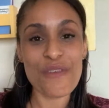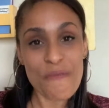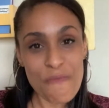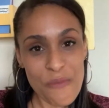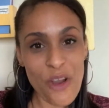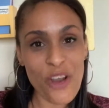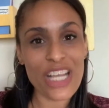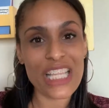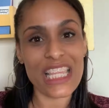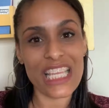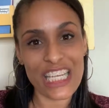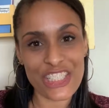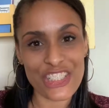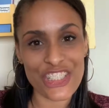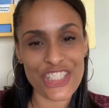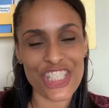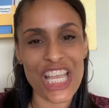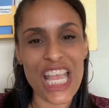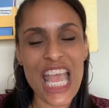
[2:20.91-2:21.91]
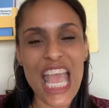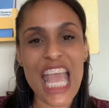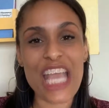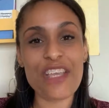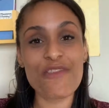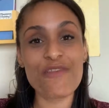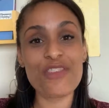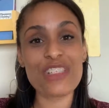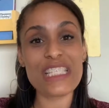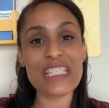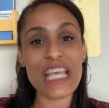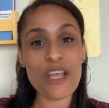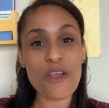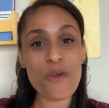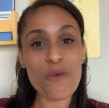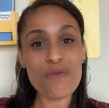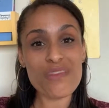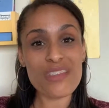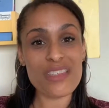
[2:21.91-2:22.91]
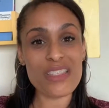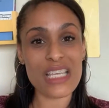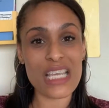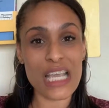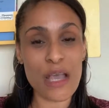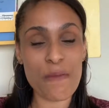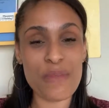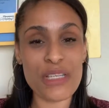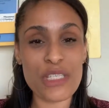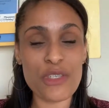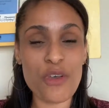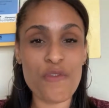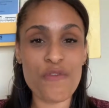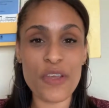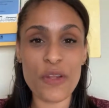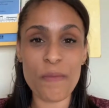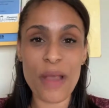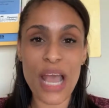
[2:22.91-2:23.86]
o importante é que você consiga absorver